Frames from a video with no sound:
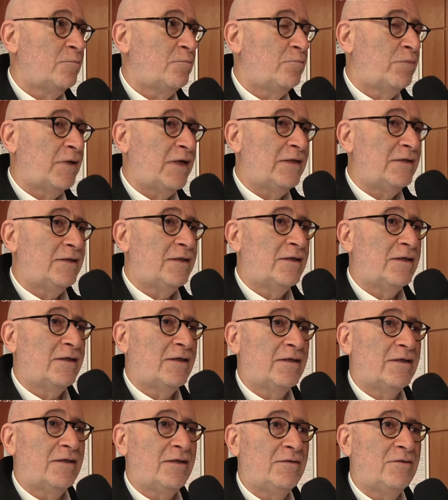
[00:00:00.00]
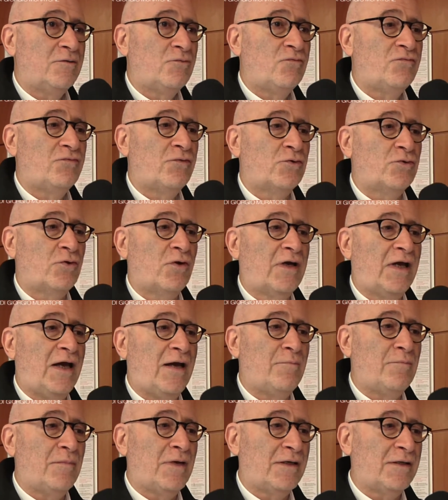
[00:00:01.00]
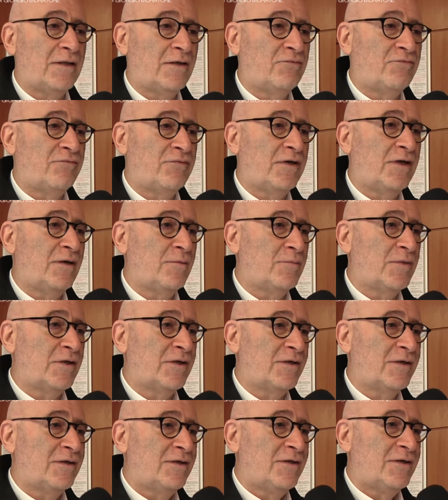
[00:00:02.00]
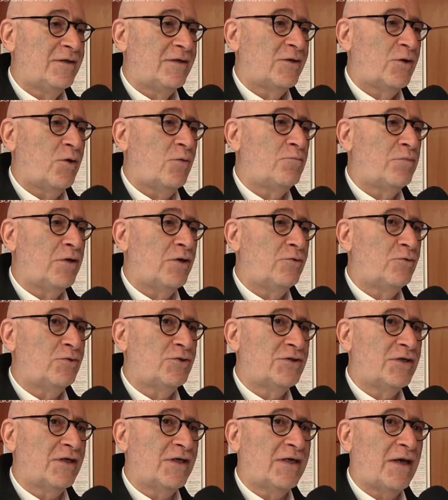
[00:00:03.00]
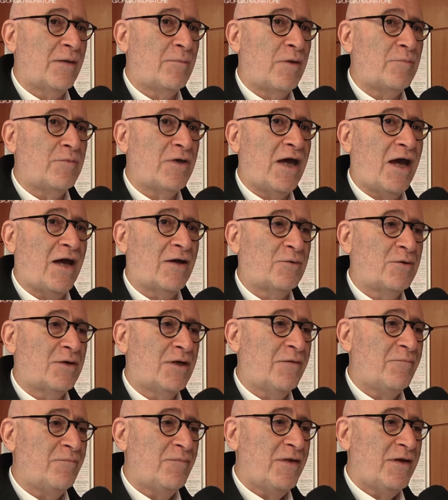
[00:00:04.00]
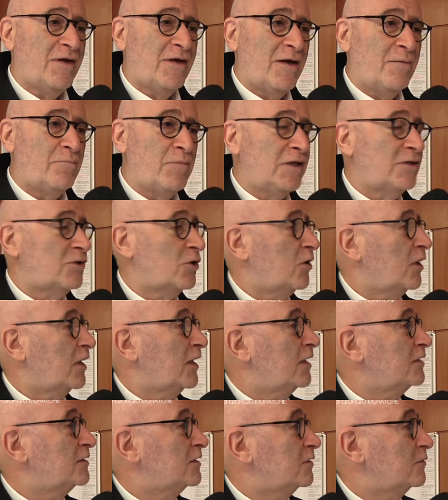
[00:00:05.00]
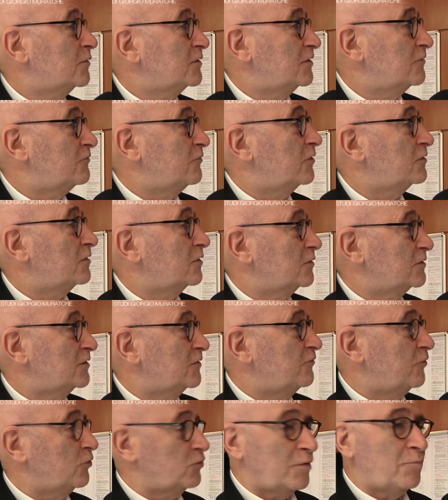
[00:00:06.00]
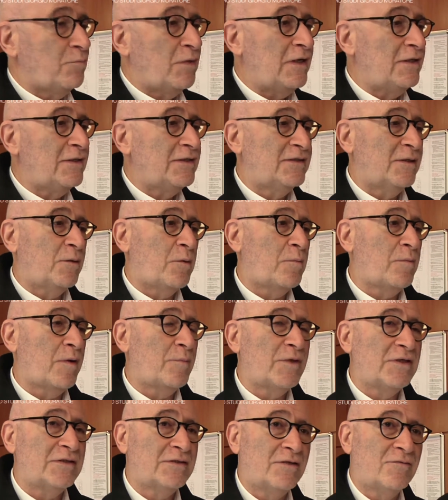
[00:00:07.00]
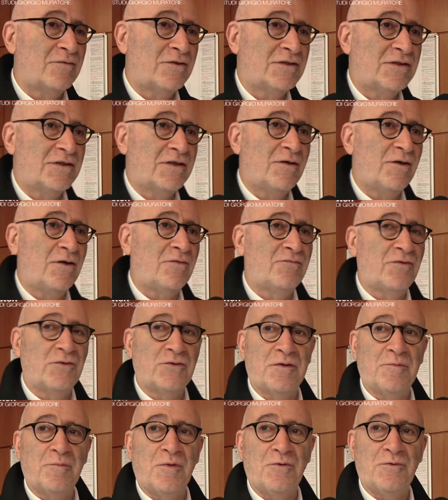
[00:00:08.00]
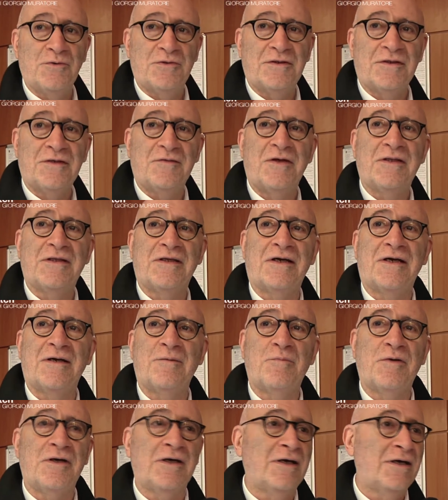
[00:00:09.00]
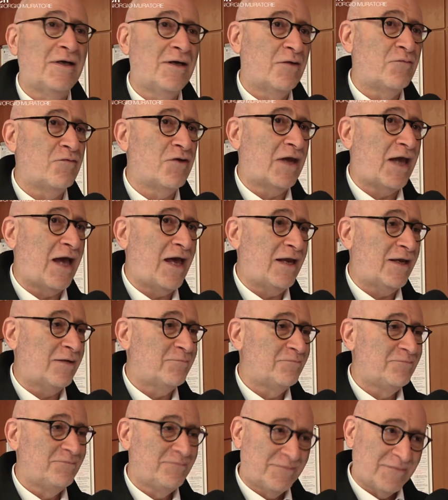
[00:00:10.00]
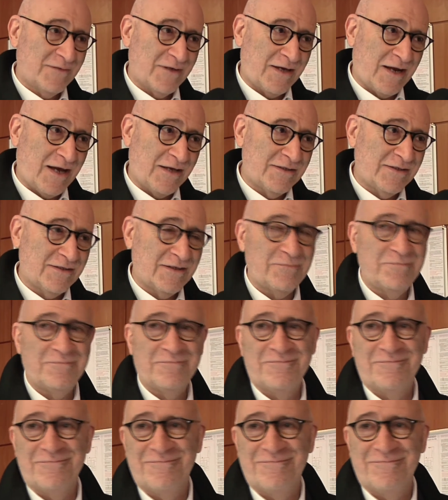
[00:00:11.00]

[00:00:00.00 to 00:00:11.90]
prendere un fotogramma del film con Belushi Chiamami Aquila e metterlo accanto a questa foto. Questa foto è bellissima ma messa vicino alla foto di Belushi diventerebbe virale. Grazie.